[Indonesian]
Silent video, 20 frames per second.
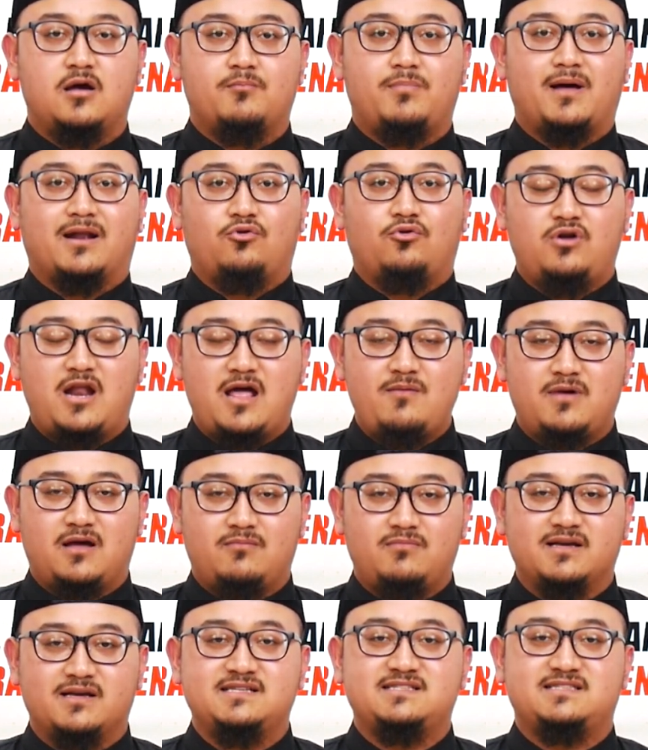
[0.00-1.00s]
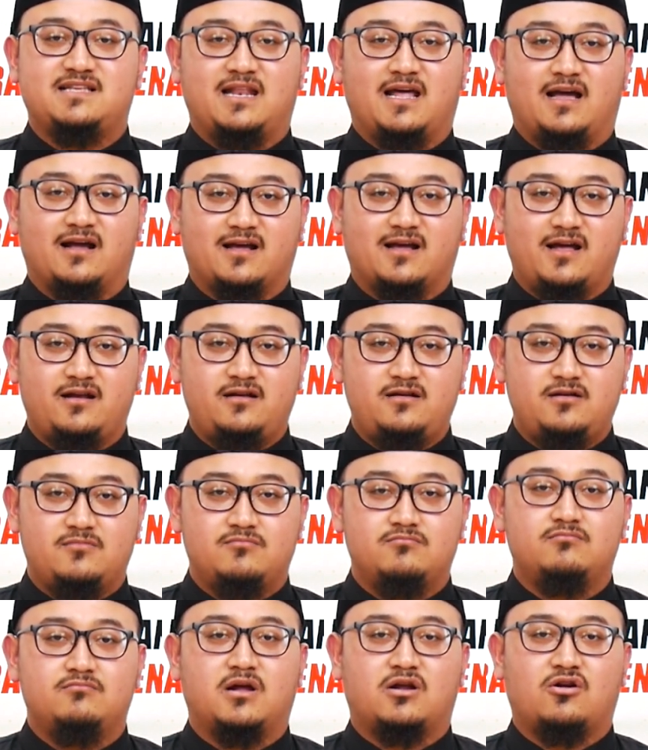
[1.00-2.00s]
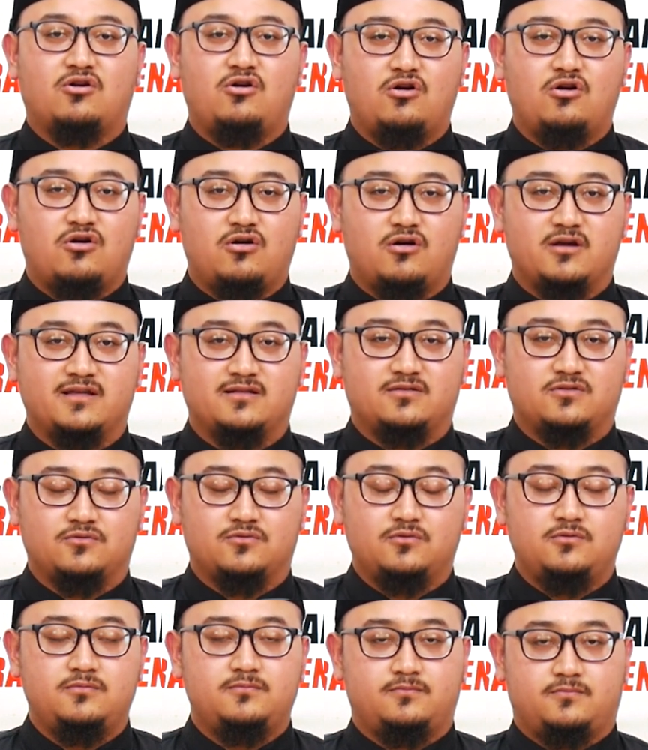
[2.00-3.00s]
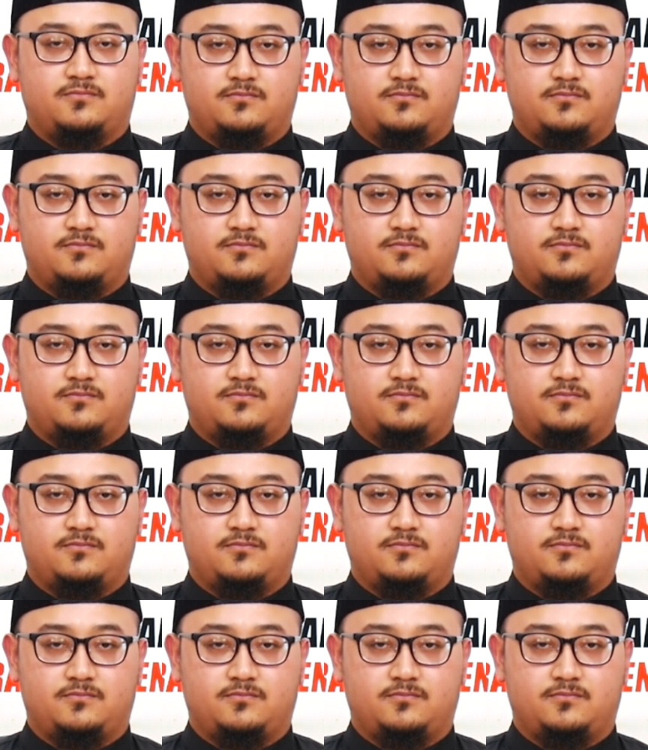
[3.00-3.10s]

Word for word: Para ulama mengistilahkan merokok itu